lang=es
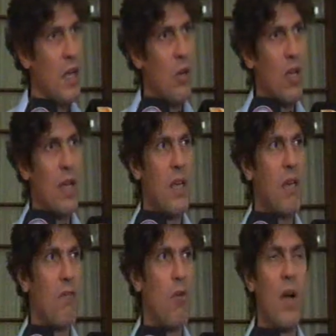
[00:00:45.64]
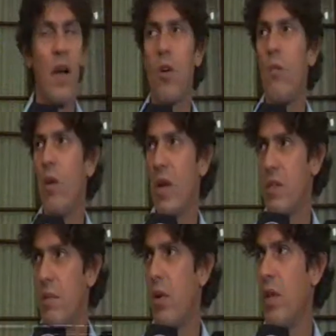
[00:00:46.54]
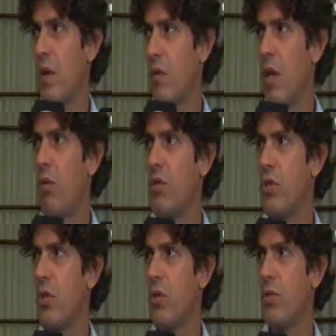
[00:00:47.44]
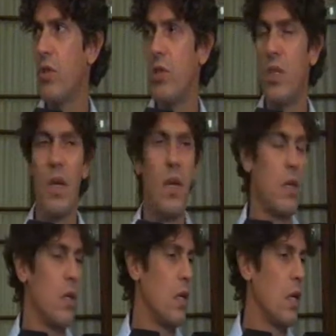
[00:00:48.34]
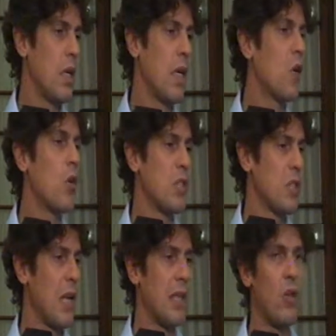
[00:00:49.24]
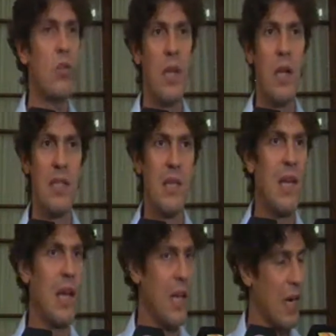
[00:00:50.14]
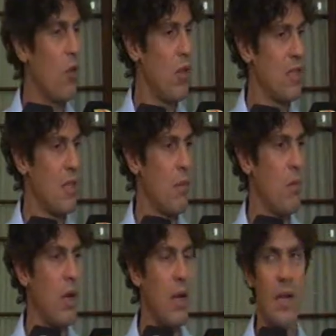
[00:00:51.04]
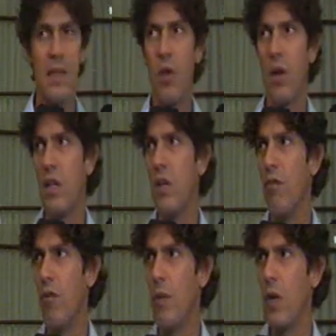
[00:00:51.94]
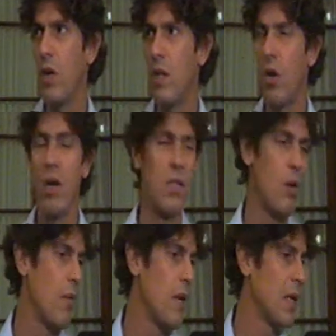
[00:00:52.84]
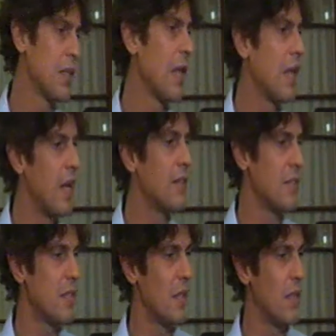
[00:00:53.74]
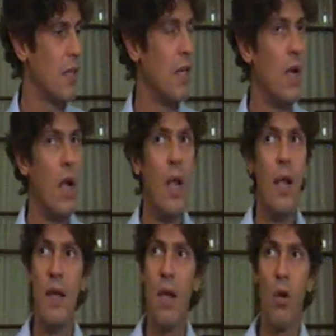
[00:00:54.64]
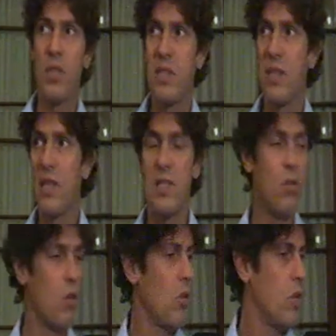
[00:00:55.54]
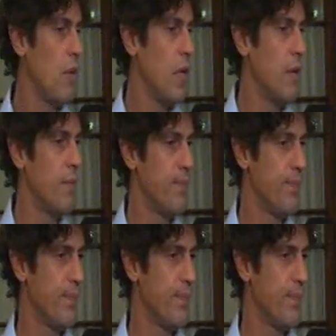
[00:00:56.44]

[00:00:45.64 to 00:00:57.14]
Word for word: Y lo que hay que enfocar como clase política, una discusión como sociedad, es qué cosas el Estado tiene que hacer que ha dejado de hacer, porque el Estado argentino fue el mejor Estado de Latinoamérica hasta la década del 60, y qué cosas está haciendo que no debería.